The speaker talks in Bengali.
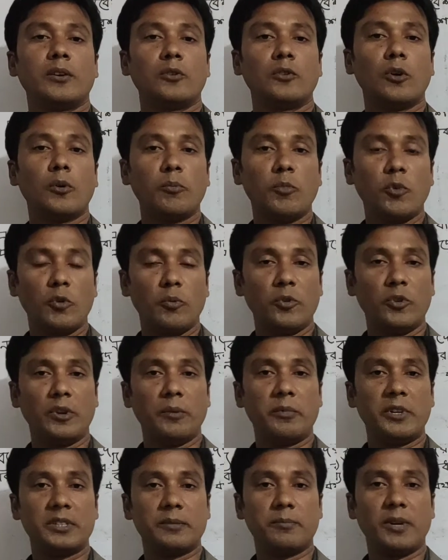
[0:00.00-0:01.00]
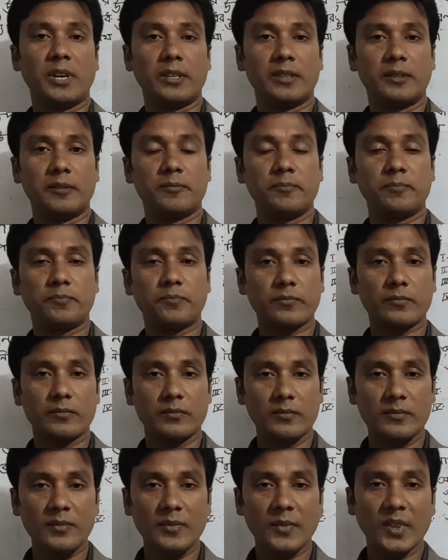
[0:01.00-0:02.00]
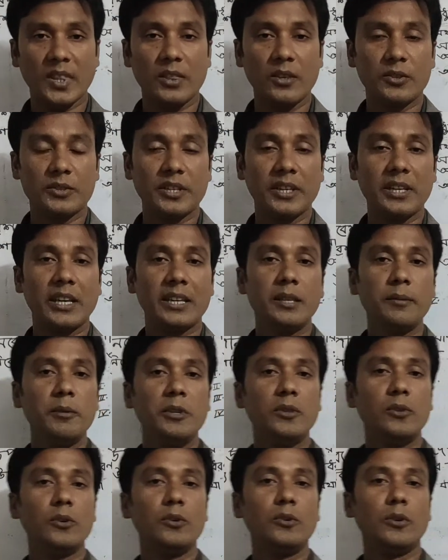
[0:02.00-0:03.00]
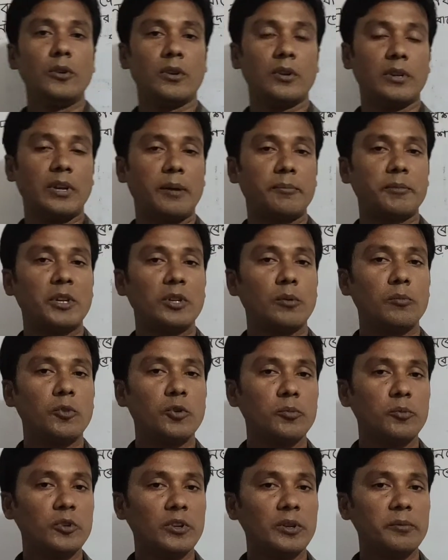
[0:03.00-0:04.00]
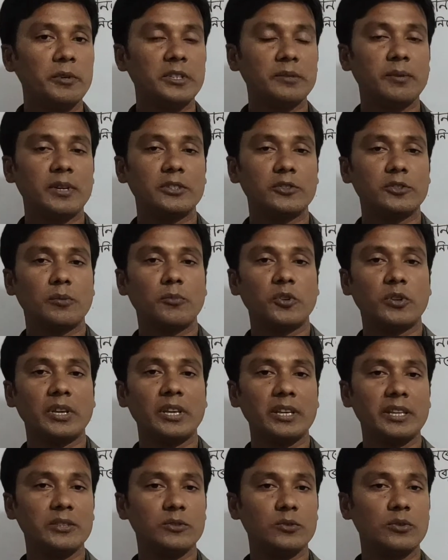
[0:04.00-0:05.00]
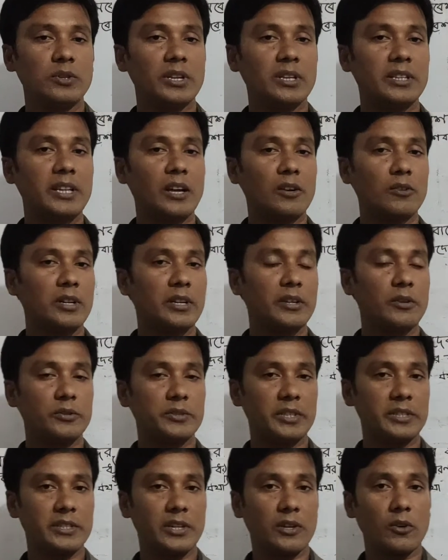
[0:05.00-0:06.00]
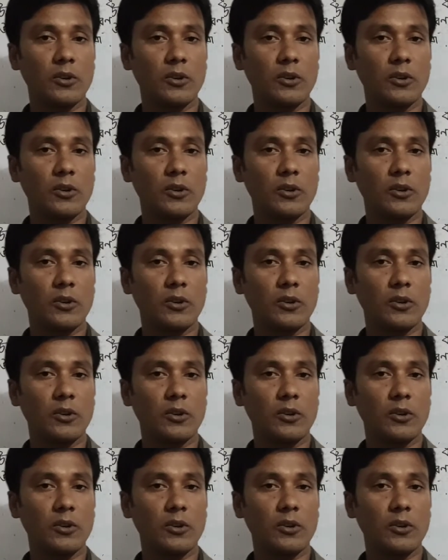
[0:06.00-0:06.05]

নব্য উপনিবেশবাদ তো কিন্তু আমরা নব্য উপনিবেশবাদ সম্পর্কে কিছুটা ধারণা নেওয়ার চেষ্টা